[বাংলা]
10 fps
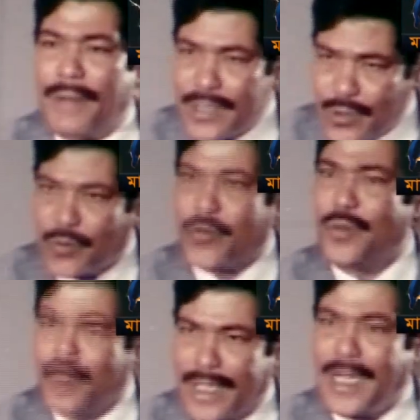তুমি
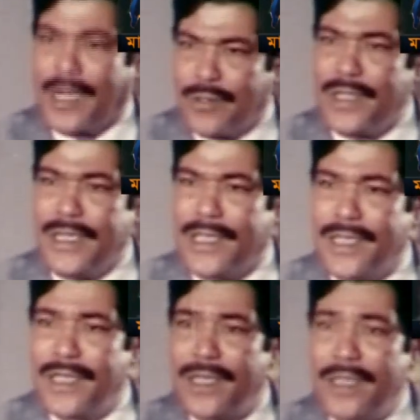আমাকে শত্রু মনে না করে